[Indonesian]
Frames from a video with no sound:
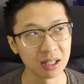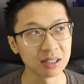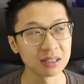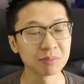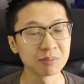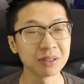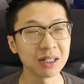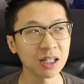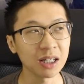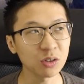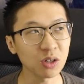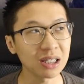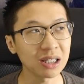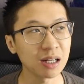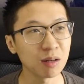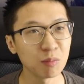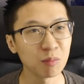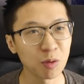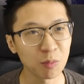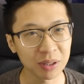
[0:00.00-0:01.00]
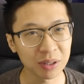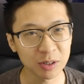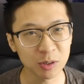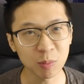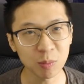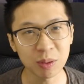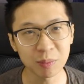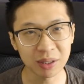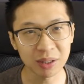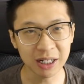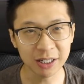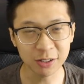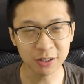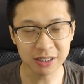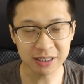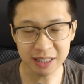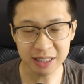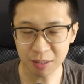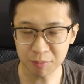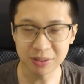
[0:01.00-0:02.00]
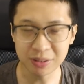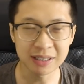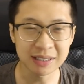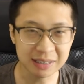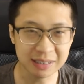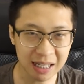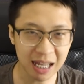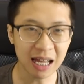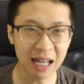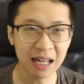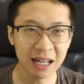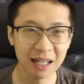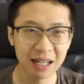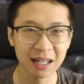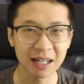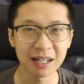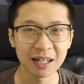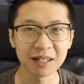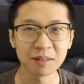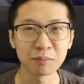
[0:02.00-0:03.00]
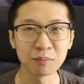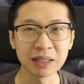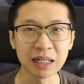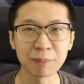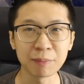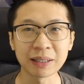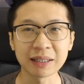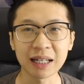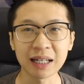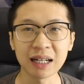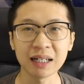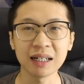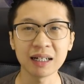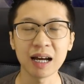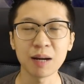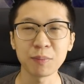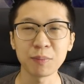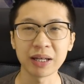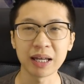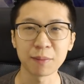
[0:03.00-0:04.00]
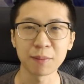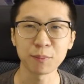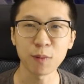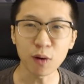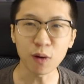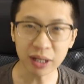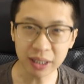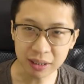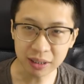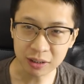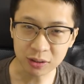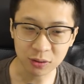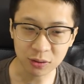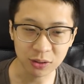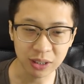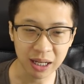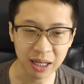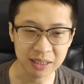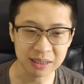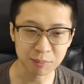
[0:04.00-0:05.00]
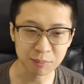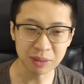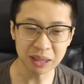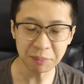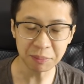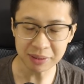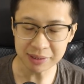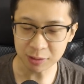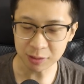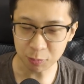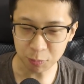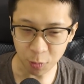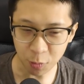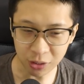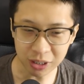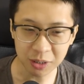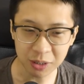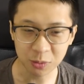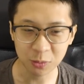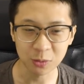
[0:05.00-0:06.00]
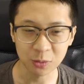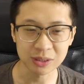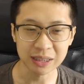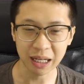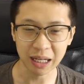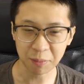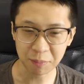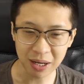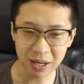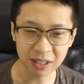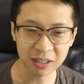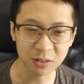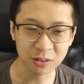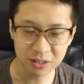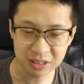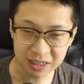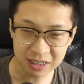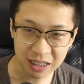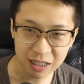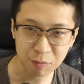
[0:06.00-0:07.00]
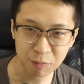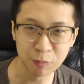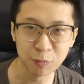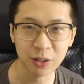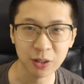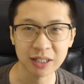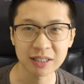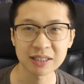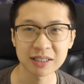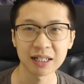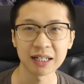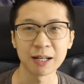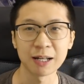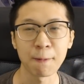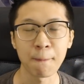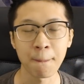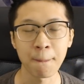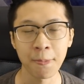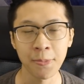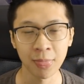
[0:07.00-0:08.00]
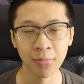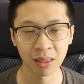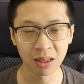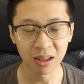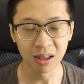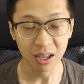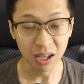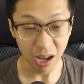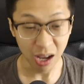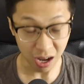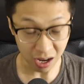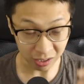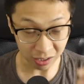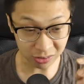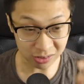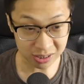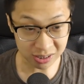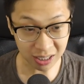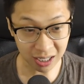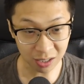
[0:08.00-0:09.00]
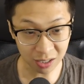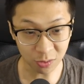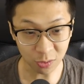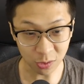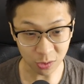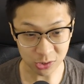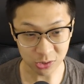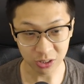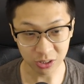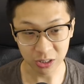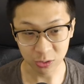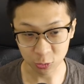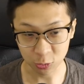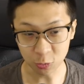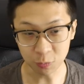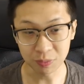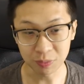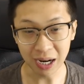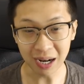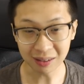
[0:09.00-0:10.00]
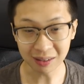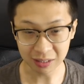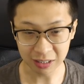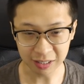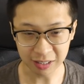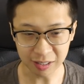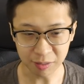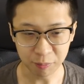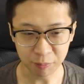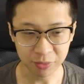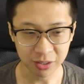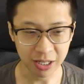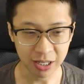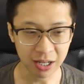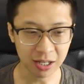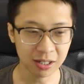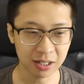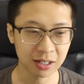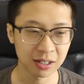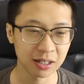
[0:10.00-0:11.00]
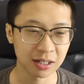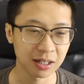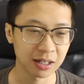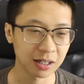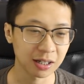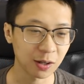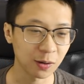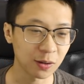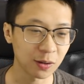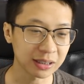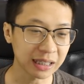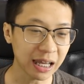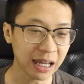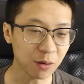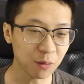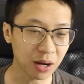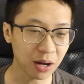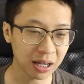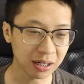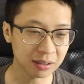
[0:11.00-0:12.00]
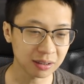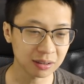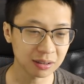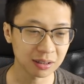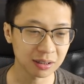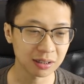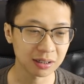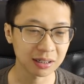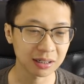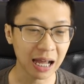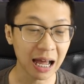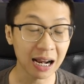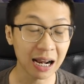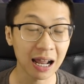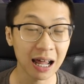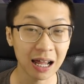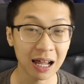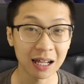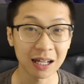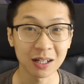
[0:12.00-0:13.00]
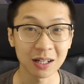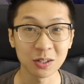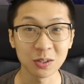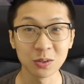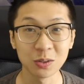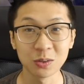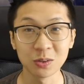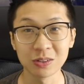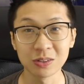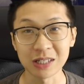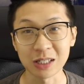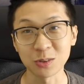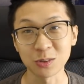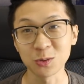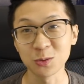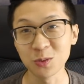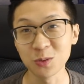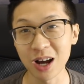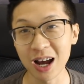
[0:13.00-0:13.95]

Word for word: Sebenarnya itu adalah momentum di mana Indonesia bisa mendapatkan apa ya poin gitu loh ya minimal satu poin gitu loh sayang banget Indonesia nggak dapat poin di sana Indonesia kalah 2-0 itu berarti ya kalau Taiwan kalah 1-2